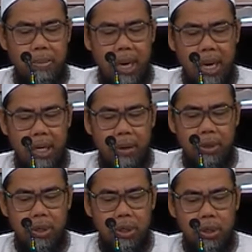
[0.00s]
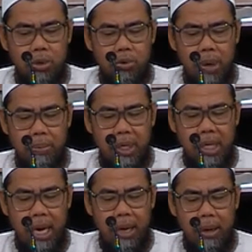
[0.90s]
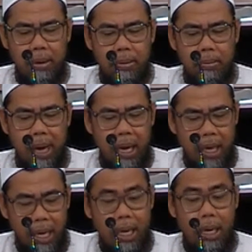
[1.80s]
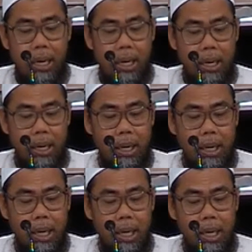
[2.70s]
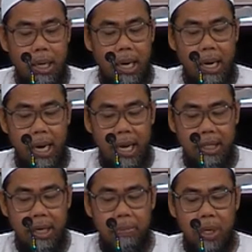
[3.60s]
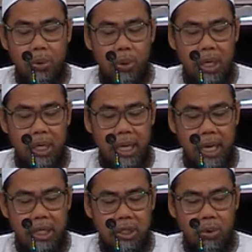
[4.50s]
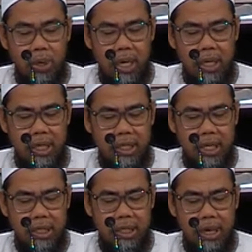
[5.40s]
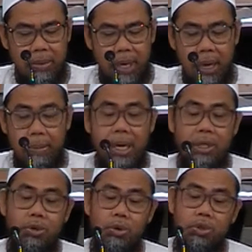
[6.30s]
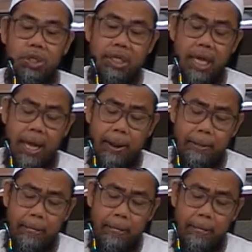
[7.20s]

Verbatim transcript: Menghadapi suami yang bakhil dan hanya peduli dengan saudaranya saja. Bagaimana solusinya?